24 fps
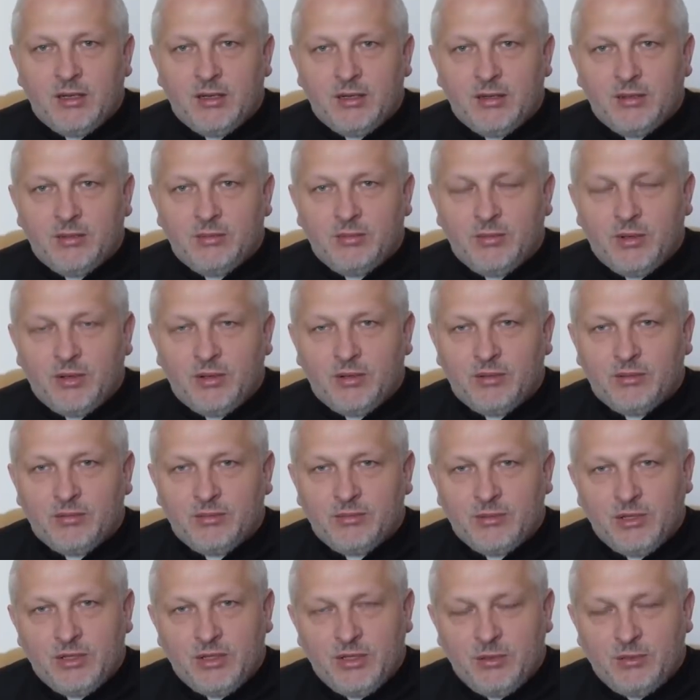y, bo
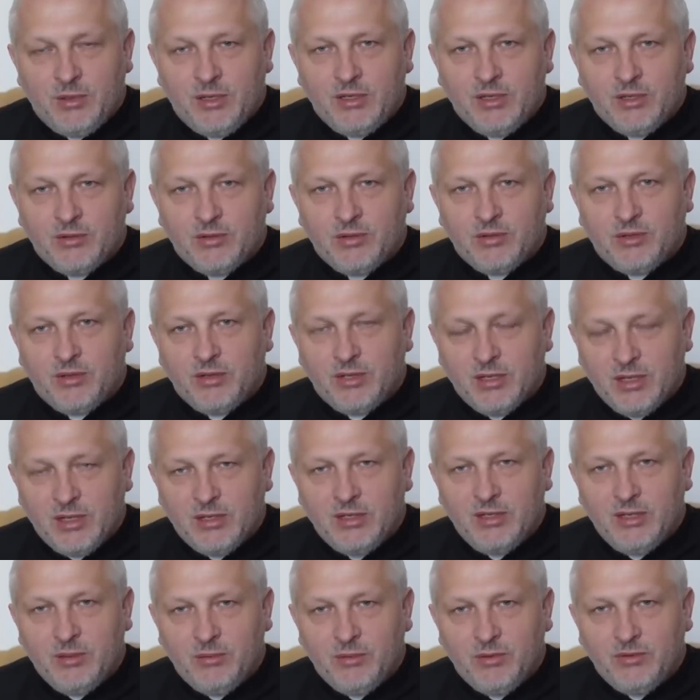dzisiaj Pan Jezus
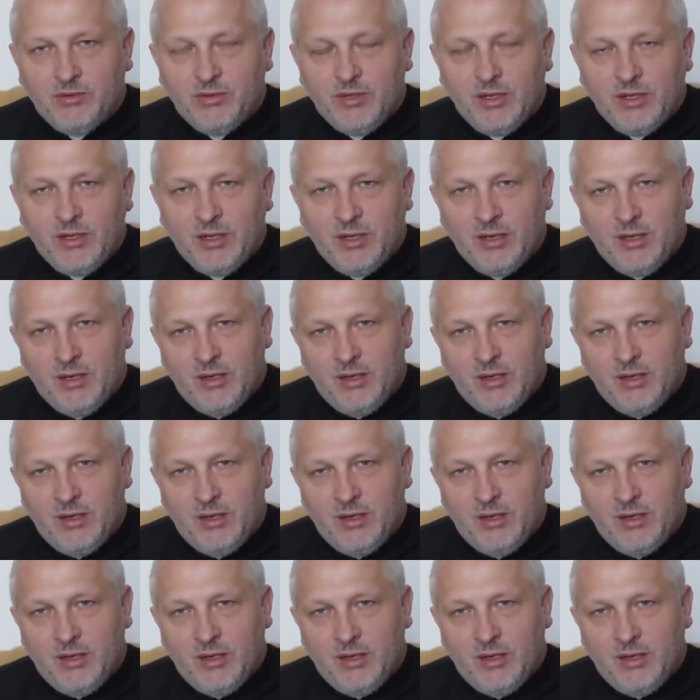konkretnie mówi,